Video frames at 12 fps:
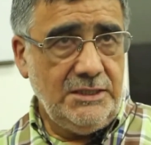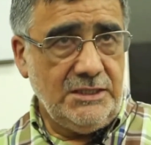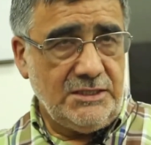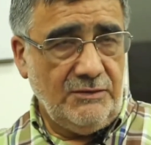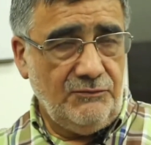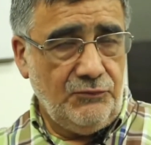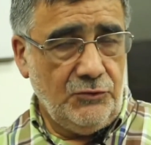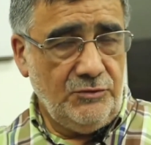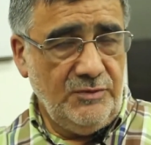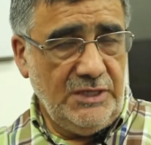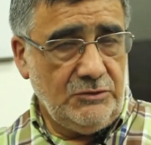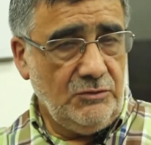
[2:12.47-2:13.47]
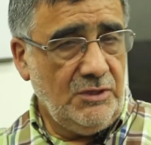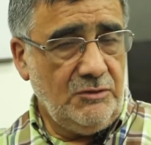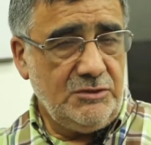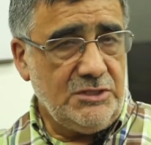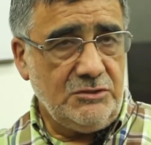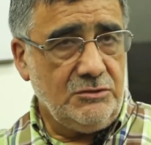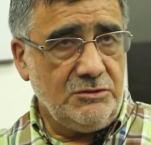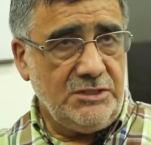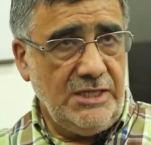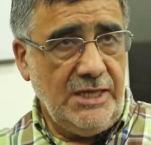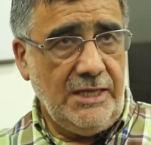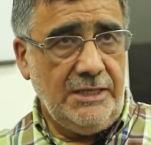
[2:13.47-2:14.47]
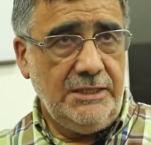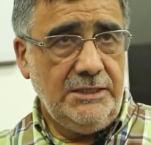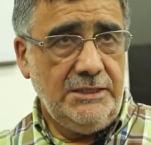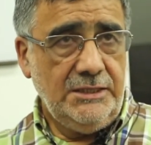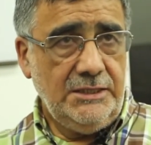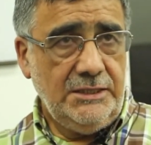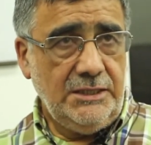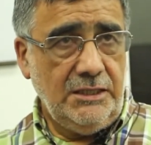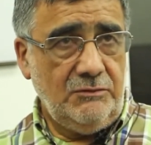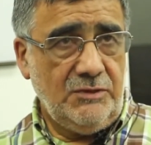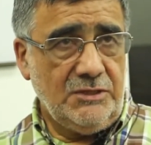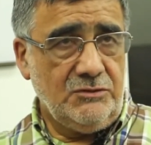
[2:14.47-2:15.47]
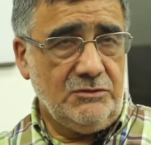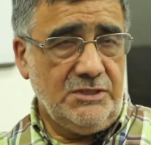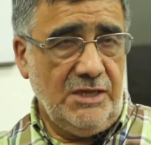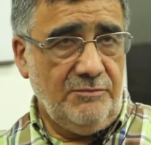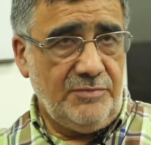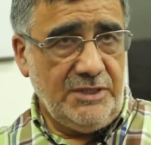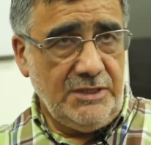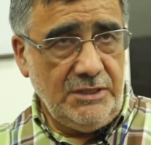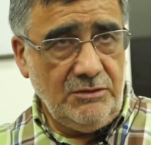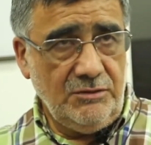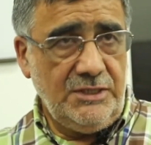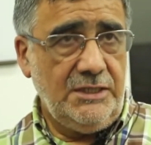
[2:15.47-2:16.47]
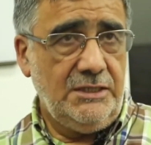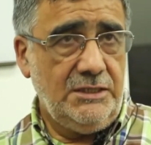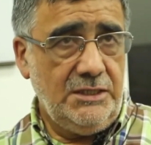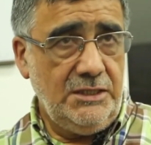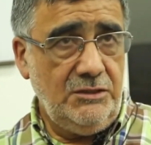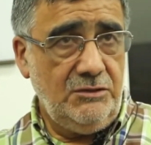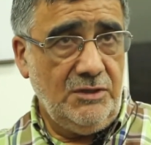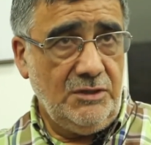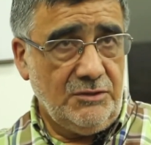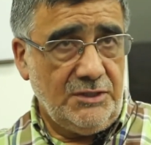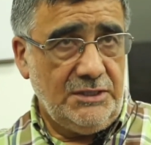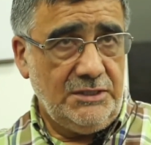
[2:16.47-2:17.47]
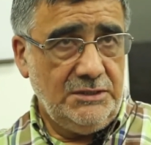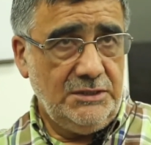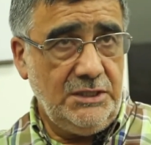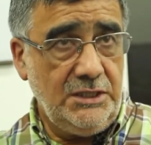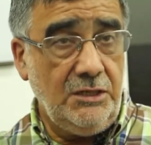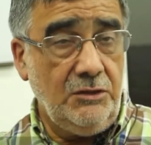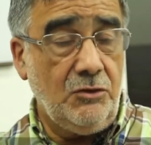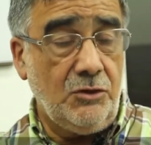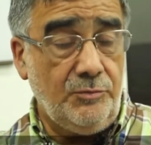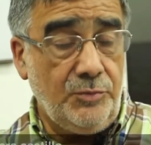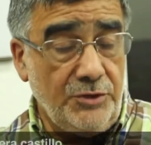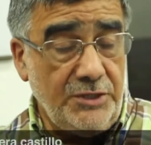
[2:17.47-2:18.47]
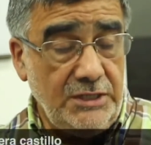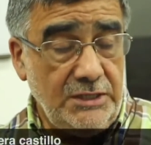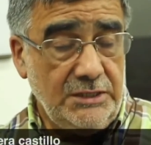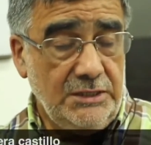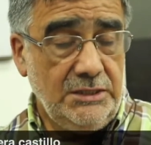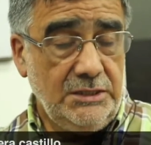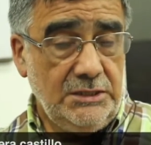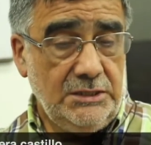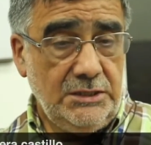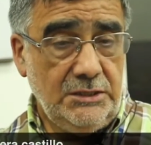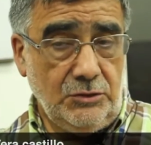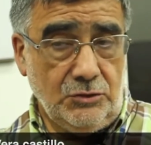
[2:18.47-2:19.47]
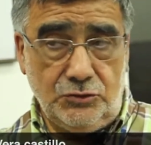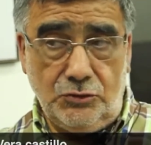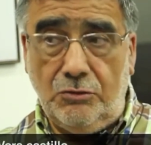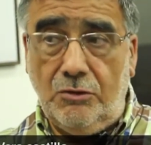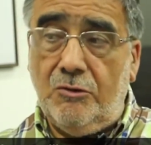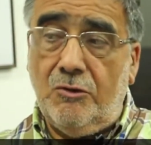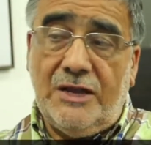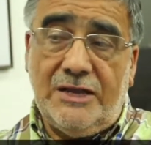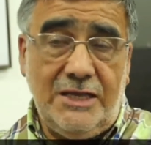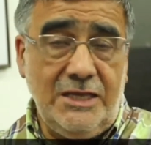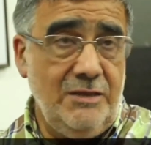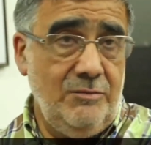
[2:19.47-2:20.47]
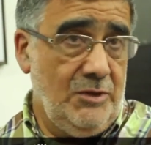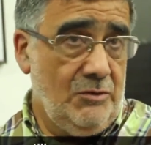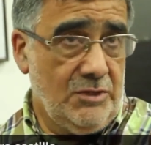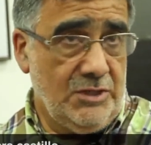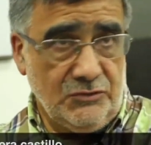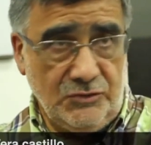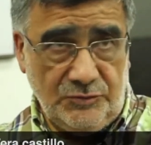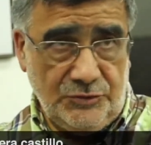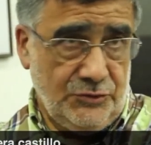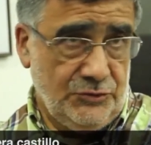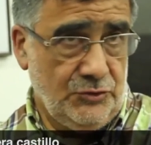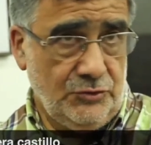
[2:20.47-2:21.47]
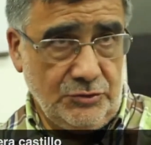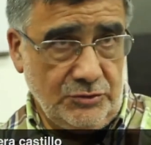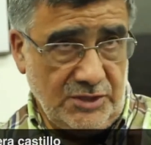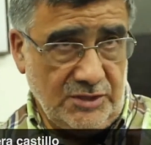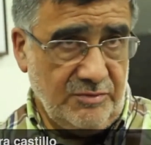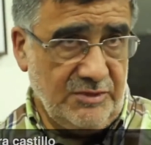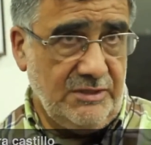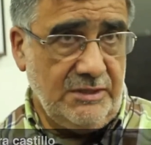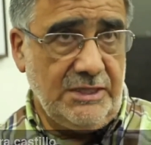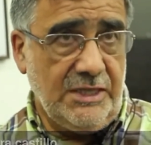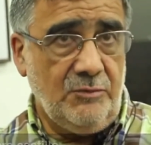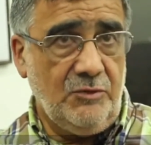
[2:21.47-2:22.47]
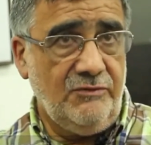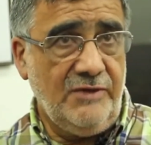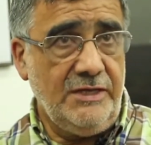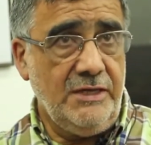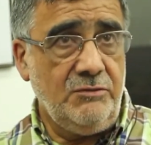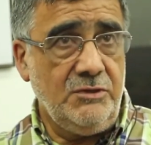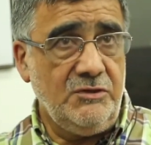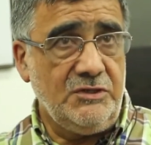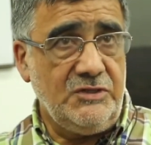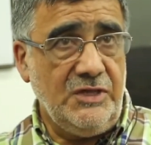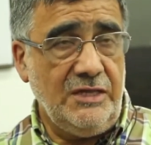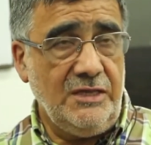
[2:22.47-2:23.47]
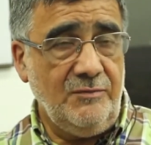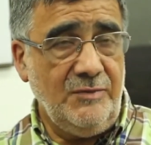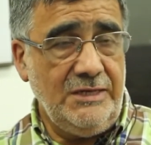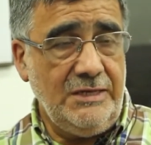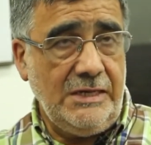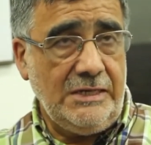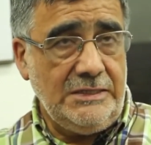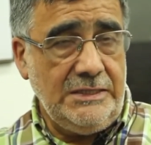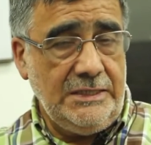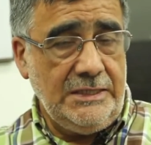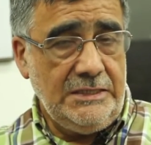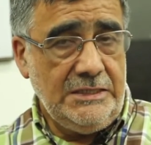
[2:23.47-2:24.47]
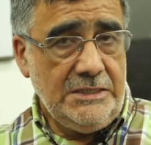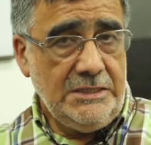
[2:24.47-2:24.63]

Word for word: que transforme a toda nuestra sociedad en una sociedad emprendedora e innovadora, que incorpore no solo a los académicos, que somos nosotros que representamos varias universidades de América Latina,